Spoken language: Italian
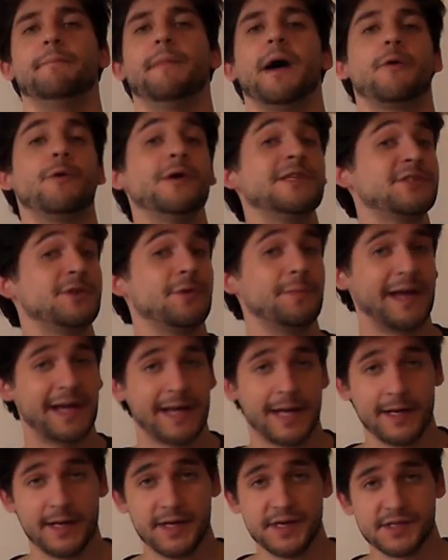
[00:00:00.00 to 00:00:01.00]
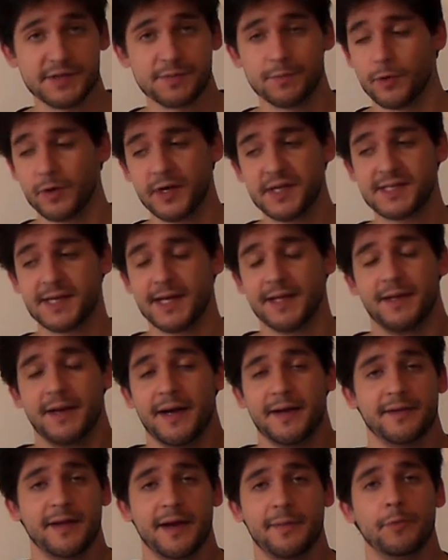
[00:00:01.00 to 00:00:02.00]
ma questo meccanismo rischia di
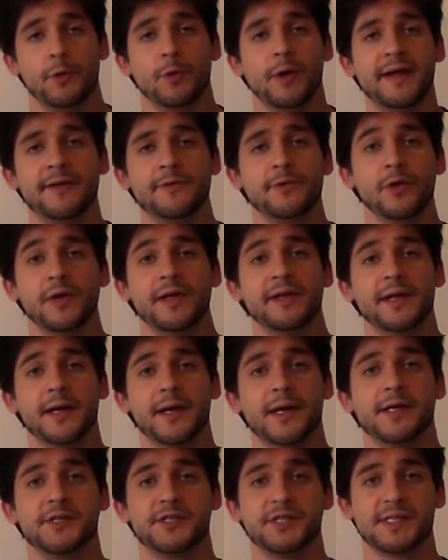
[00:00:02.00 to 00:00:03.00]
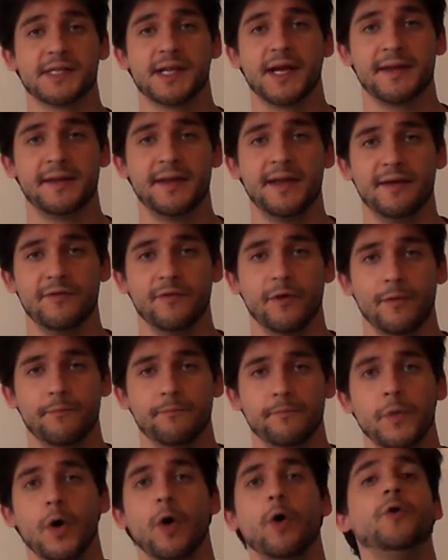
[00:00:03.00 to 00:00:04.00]
rendere più lento l'iter
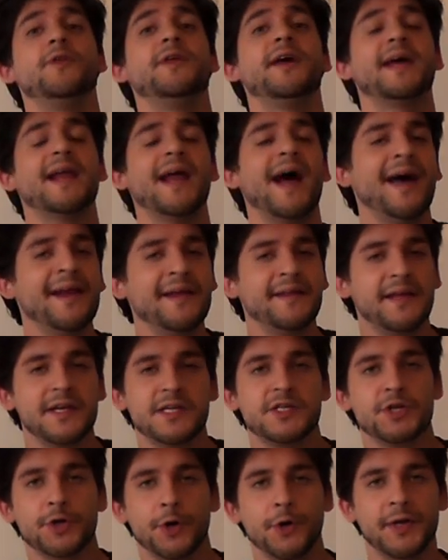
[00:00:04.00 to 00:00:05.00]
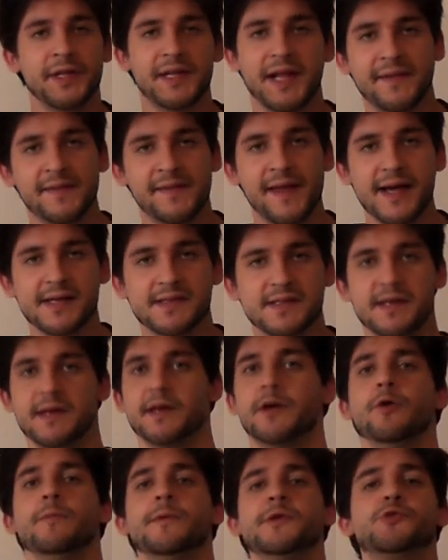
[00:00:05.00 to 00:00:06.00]
legislativo o di creare dei gironi
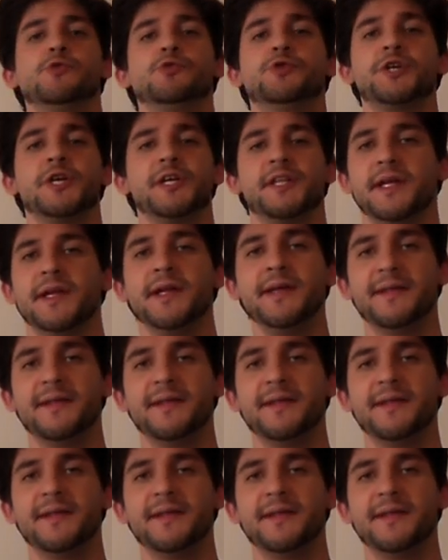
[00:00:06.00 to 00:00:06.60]
danteschi, come succede in